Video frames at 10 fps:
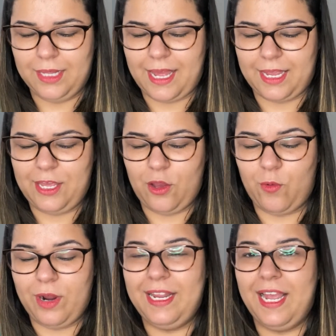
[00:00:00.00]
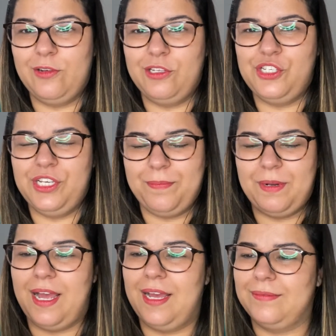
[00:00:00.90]
Tá aqui, ó, eu guardei a notinha,
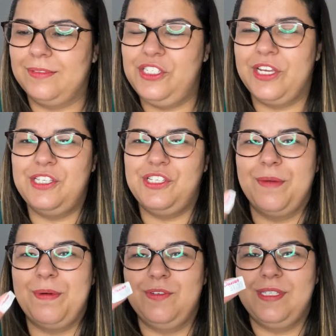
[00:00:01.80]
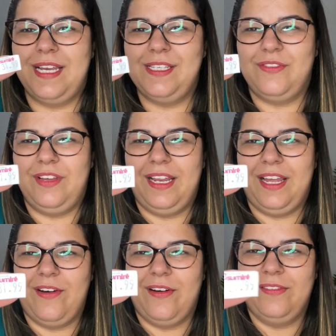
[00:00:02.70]
a etiquetinha para vocês
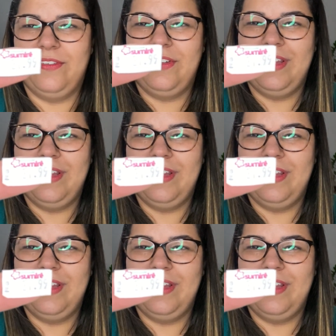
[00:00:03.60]
verem, ó.